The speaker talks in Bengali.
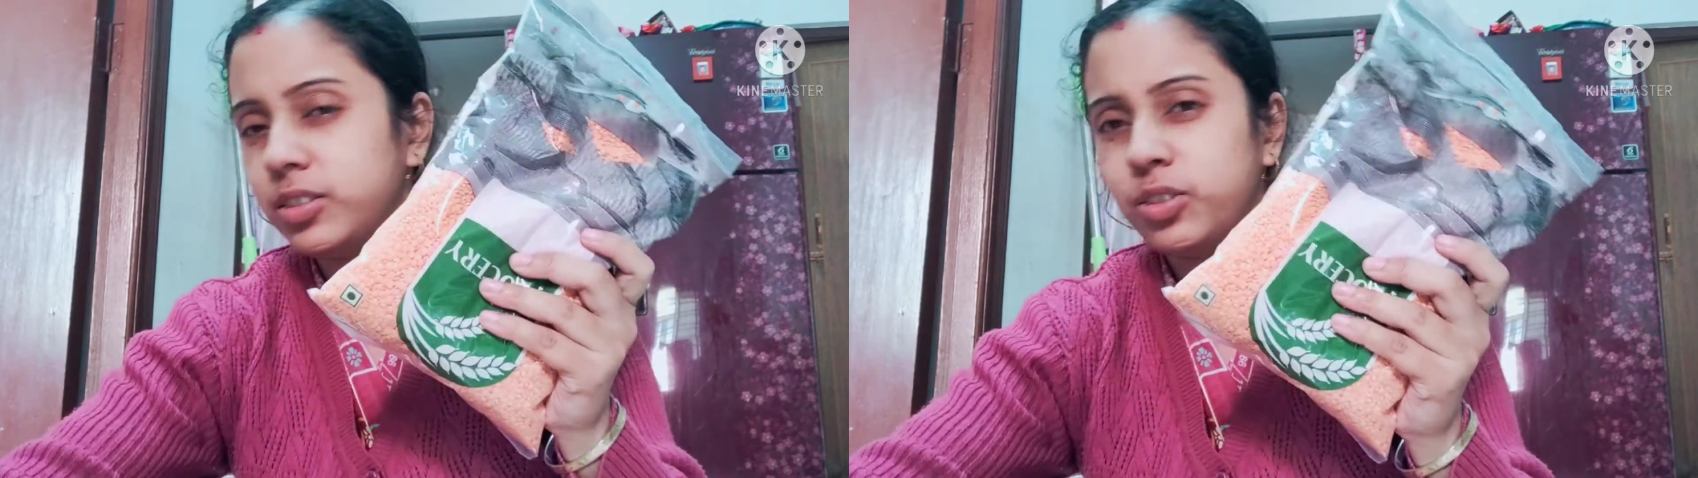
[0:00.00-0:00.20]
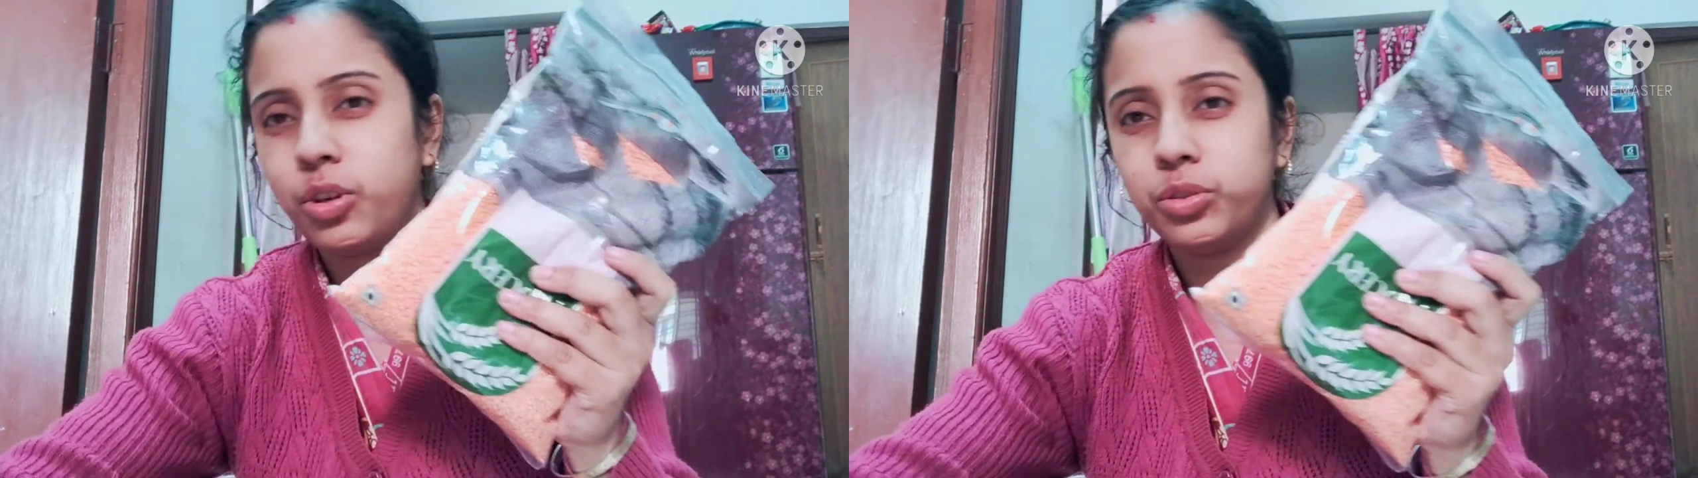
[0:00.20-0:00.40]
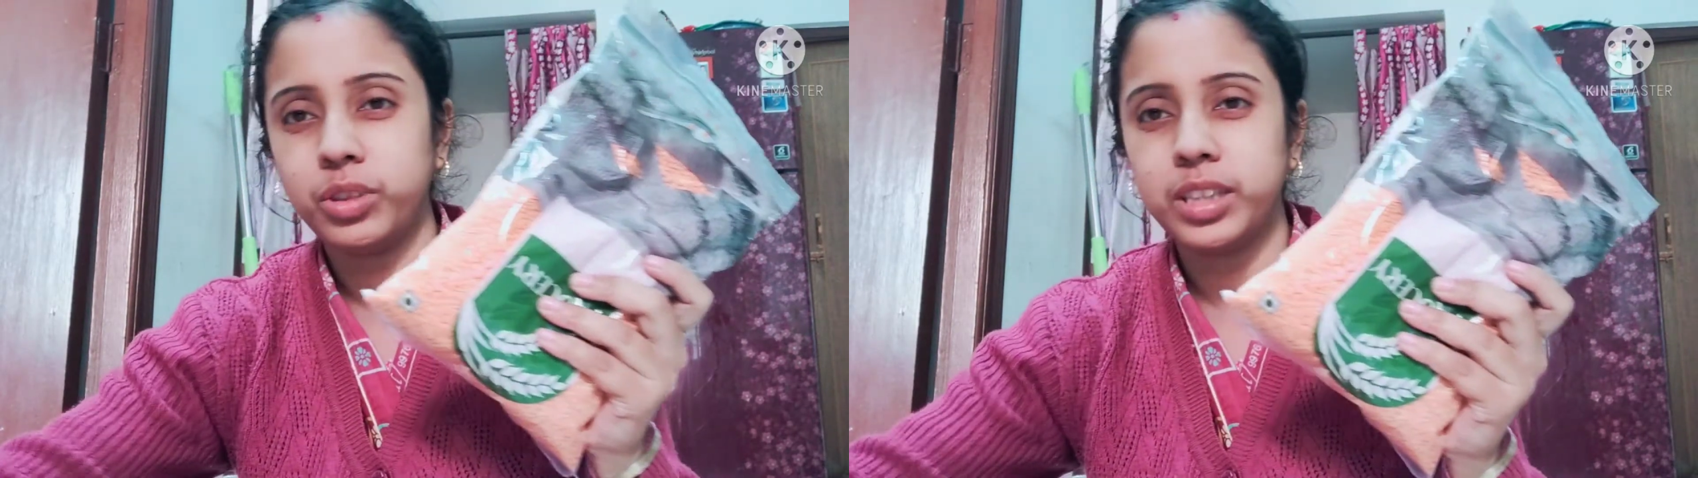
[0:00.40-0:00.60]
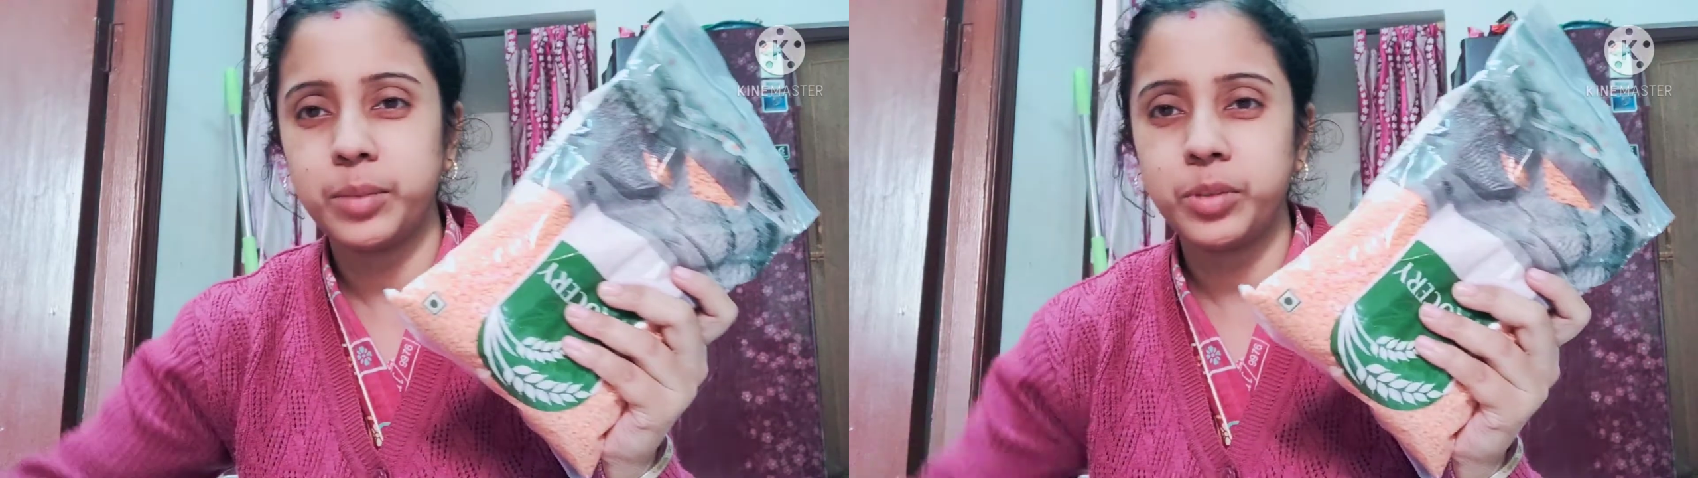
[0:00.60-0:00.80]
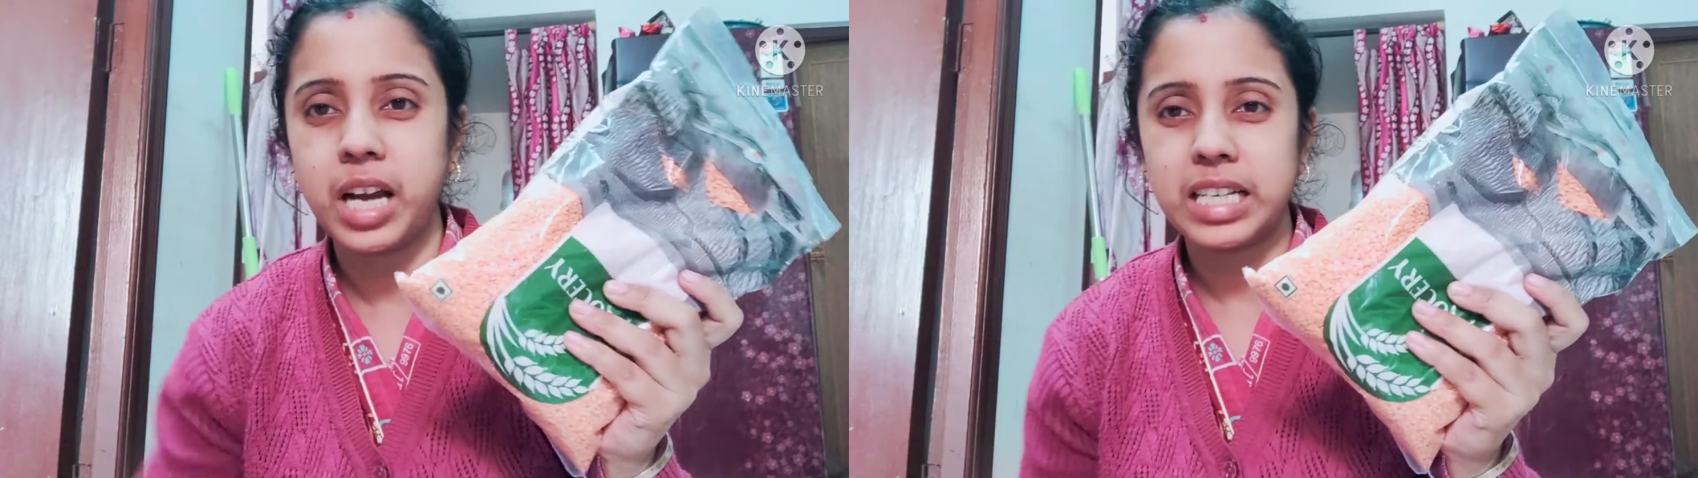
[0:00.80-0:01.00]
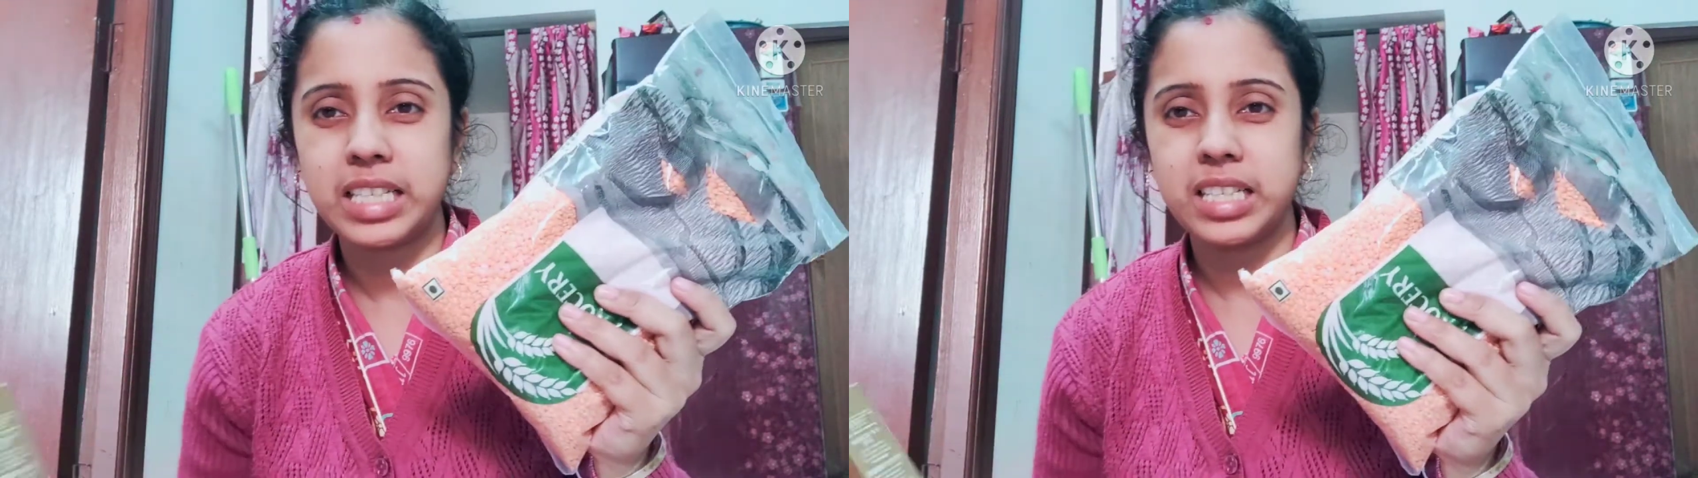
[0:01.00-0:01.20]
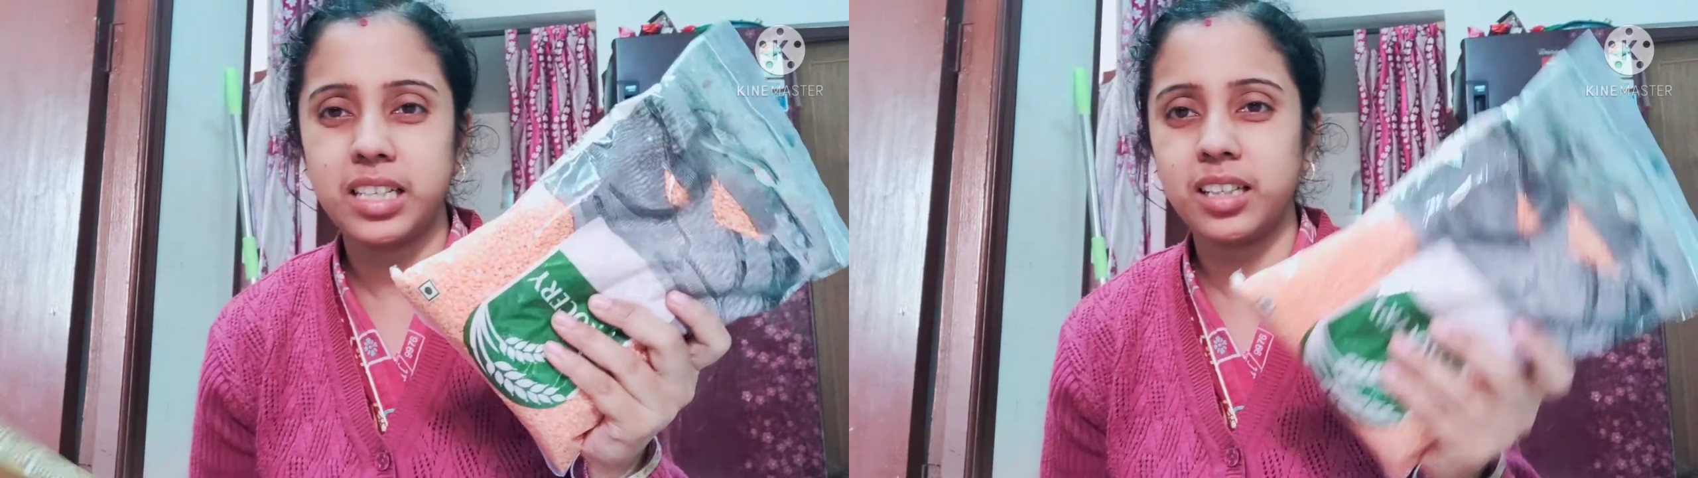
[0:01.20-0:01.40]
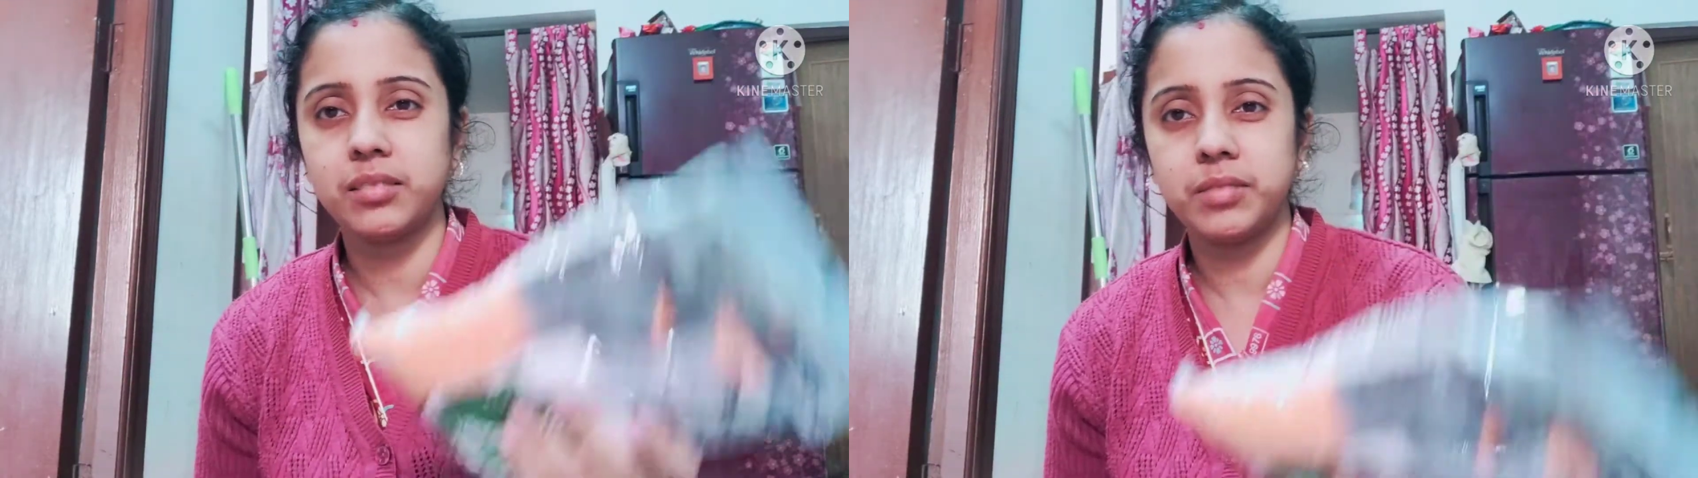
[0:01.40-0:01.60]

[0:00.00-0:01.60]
কত এটা মানে আশি টাকা